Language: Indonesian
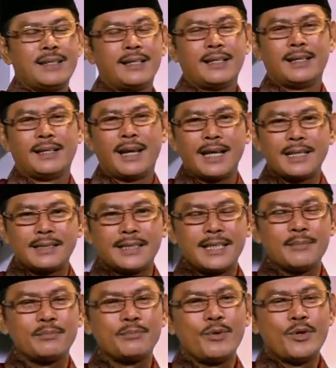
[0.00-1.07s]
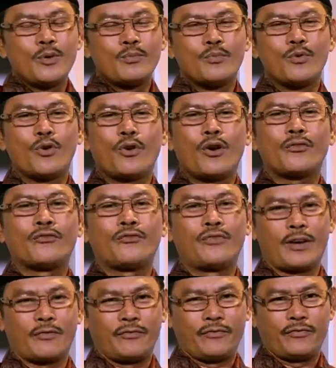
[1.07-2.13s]
lazim
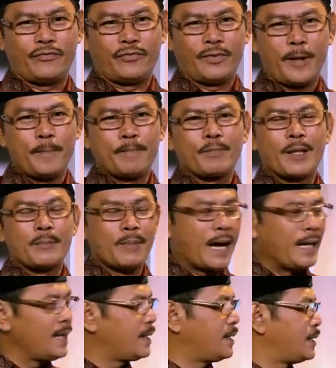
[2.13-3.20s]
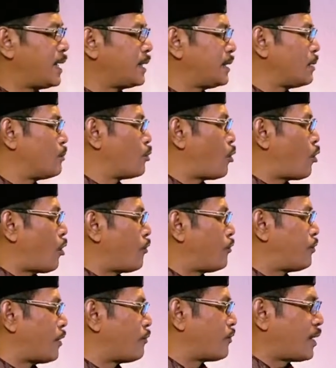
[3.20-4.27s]
mukhaffaf. Baik nanti
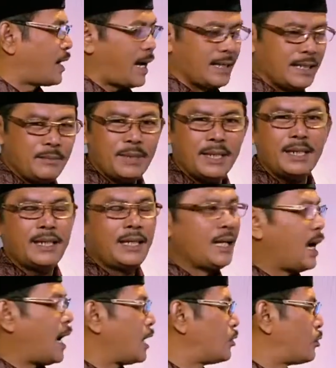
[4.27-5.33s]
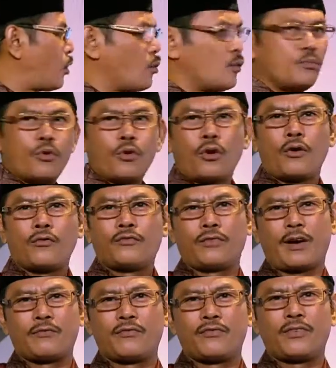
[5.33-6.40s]
mukhaffaf kalimi atau
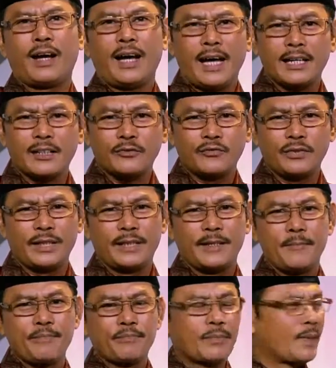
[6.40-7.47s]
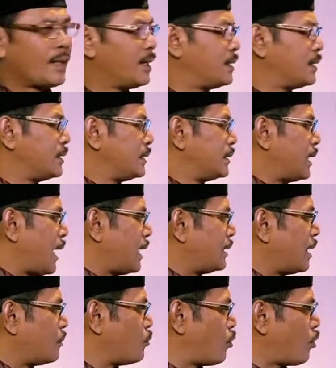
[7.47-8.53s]
mukhaffaf harfi.
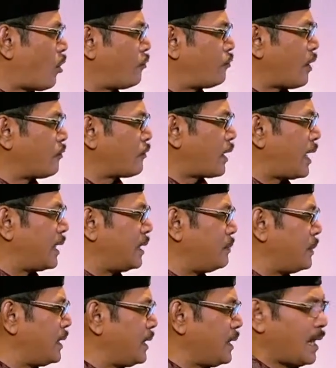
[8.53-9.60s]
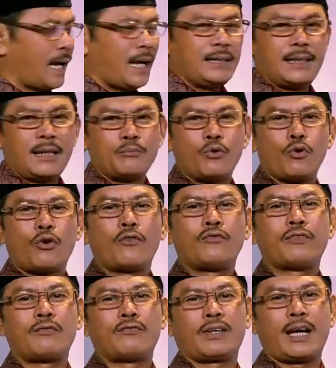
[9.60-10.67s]
Ada mukhaffaf kalimi, ada
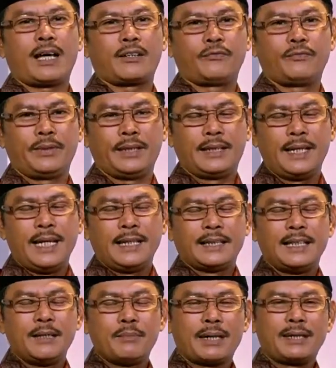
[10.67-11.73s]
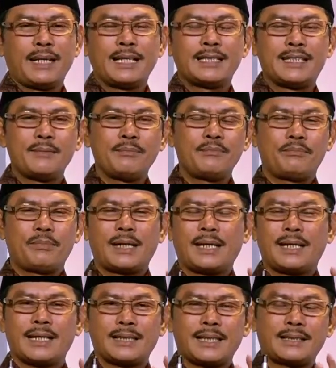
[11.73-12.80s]
mukhaffaf harfi. Jadi mad lazim pada
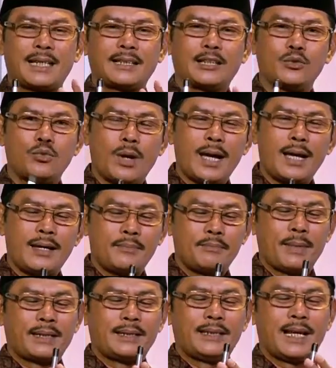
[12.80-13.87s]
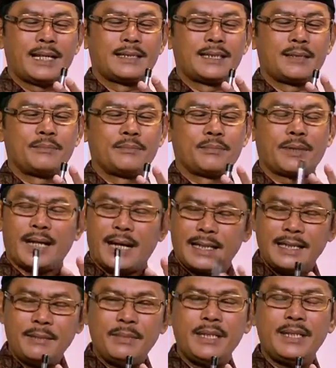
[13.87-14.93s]
dasarnya ada dua, mad lazim
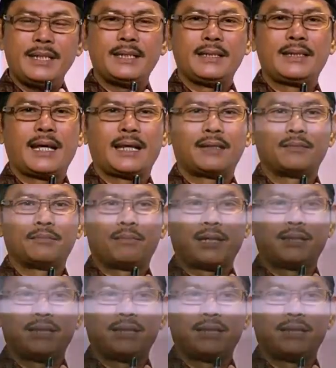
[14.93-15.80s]
kalimi dan mad